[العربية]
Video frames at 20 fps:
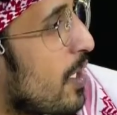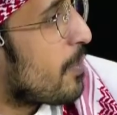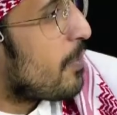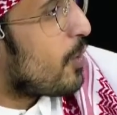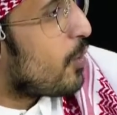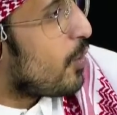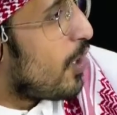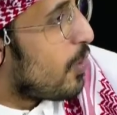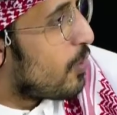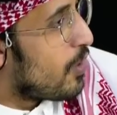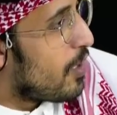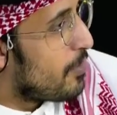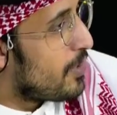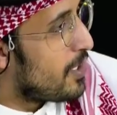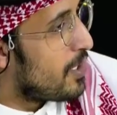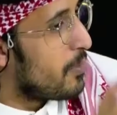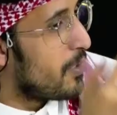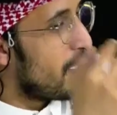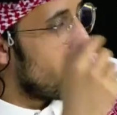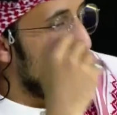من هو اولى
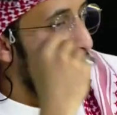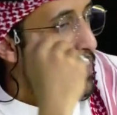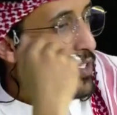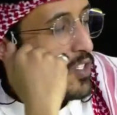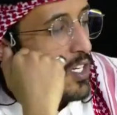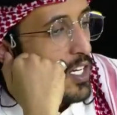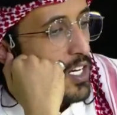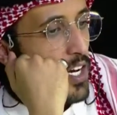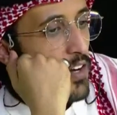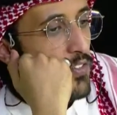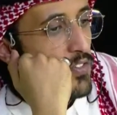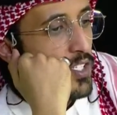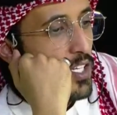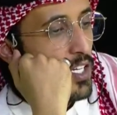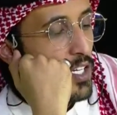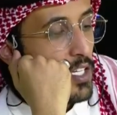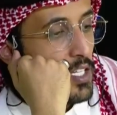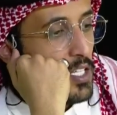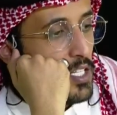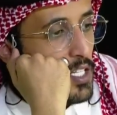مني بان يمسي على نفسي
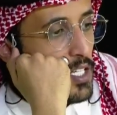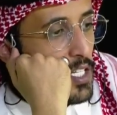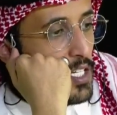صح طيب،